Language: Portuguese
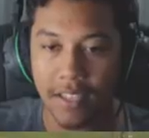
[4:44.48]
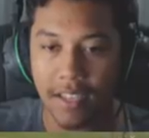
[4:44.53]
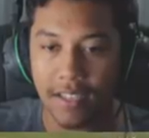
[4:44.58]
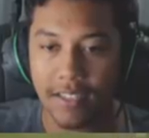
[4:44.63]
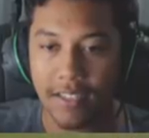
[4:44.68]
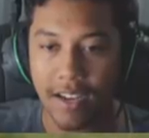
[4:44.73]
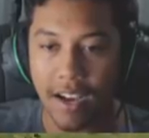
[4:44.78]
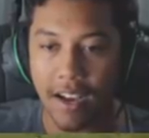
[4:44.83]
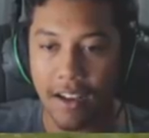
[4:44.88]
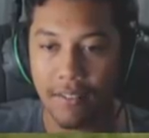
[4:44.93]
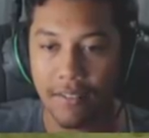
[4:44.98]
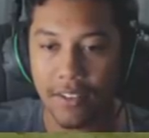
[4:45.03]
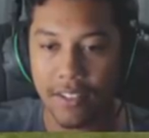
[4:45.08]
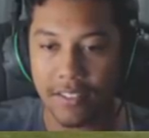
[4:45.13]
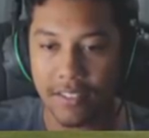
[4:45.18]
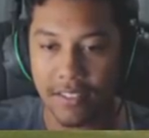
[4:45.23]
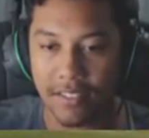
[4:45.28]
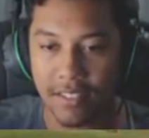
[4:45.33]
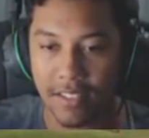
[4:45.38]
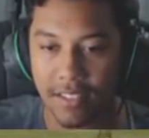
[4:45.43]
de AK, velho.
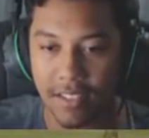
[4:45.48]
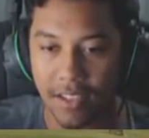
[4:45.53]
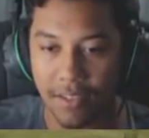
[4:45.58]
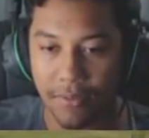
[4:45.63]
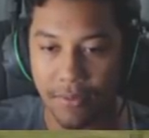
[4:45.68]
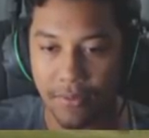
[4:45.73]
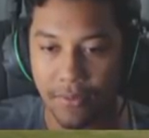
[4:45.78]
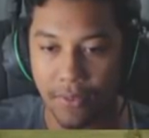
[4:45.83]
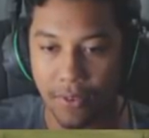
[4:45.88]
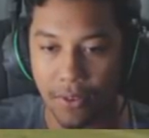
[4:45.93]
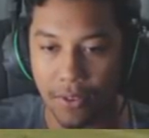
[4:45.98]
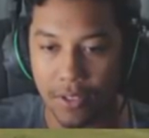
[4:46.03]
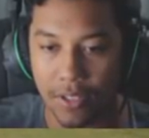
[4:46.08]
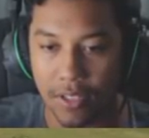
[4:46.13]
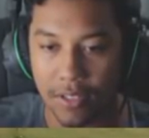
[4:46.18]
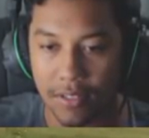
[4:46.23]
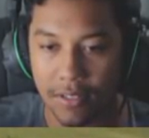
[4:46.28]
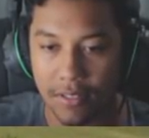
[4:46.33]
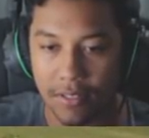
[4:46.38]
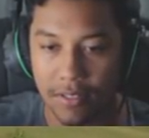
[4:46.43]
Essas AK é foda.
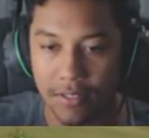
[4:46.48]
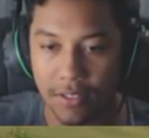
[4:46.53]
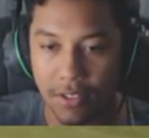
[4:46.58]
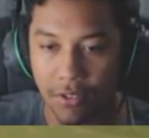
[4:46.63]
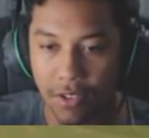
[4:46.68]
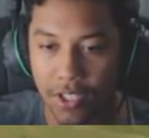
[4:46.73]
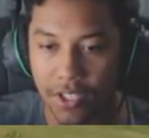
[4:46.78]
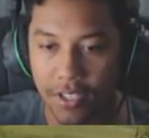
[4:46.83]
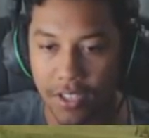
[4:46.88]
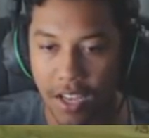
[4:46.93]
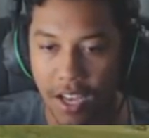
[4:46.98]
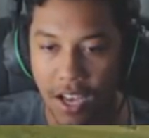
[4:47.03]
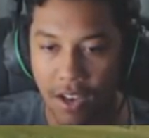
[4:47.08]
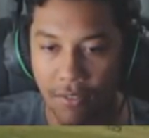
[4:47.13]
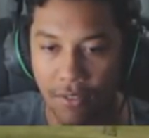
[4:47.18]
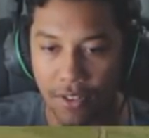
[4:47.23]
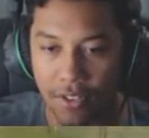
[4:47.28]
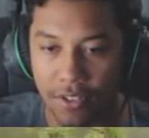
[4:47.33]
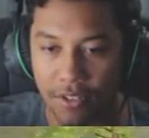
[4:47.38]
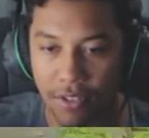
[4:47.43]
Tem um aqui na
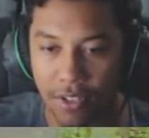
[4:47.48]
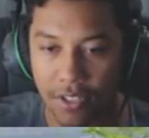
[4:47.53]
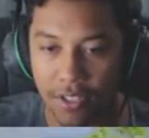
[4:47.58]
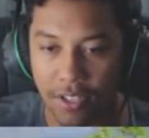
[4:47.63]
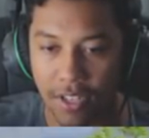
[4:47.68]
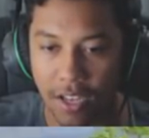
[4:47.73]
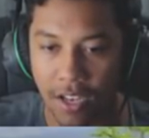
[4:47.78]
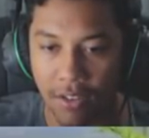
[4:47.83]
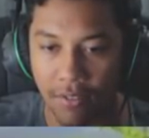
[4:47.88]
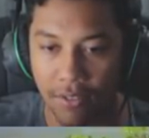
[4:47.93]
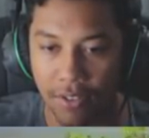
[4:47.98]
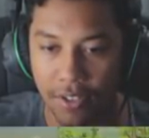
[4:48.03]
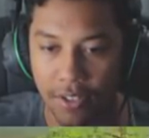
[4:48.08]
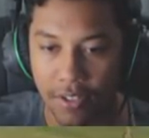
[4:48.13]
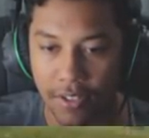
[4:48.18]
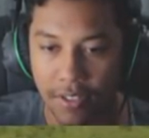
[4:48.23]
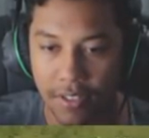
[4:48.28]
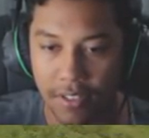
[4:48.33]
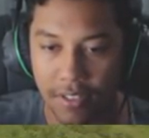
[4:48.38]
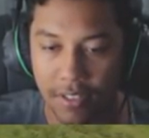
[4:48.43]
árvore, tem um aqui na árvore.
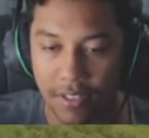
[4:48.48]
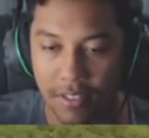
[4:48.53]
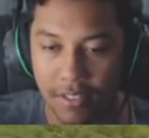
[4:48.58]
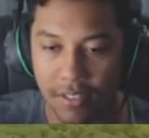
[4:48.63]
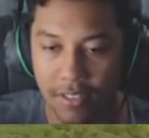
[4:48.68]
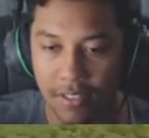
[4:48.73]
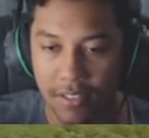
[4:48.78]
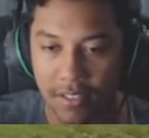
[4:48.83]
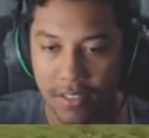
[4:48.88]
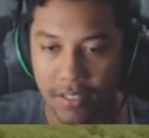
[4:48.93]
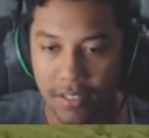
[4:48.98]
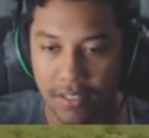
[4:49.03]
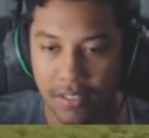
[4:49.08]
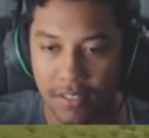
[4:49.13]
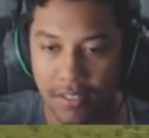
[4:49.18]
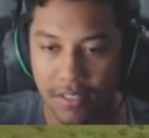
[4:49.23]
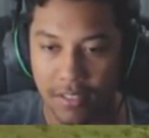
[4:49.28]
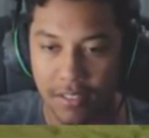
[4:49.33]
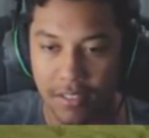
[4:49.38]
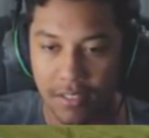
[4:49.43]

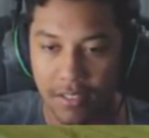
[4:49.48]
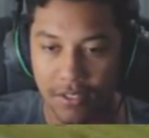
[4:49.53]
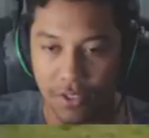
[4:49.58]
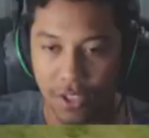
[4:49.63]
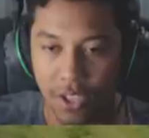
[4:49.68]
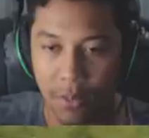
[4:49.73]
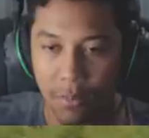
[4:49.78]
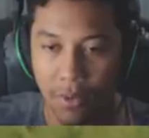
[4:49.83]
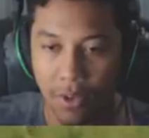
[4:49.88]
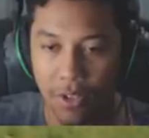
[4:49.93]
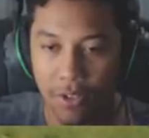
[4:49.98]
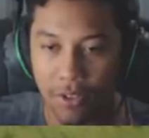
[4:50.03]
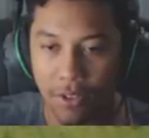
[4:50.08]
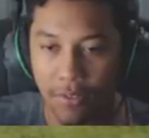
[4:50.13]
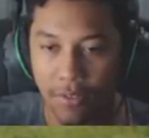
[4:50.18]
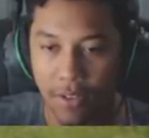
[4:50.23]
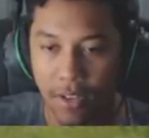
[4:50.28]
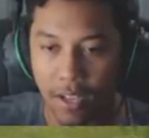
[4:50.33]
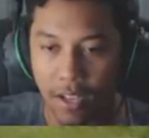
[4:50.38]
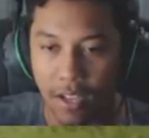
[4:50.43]
Joguei
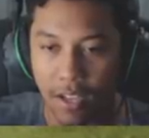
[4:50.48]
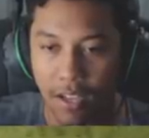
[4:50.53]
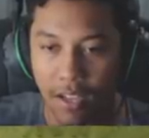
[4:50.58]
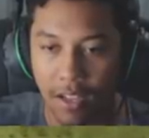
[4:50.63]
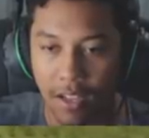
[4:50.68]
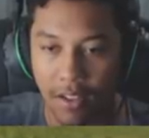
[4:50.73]
molotov lá.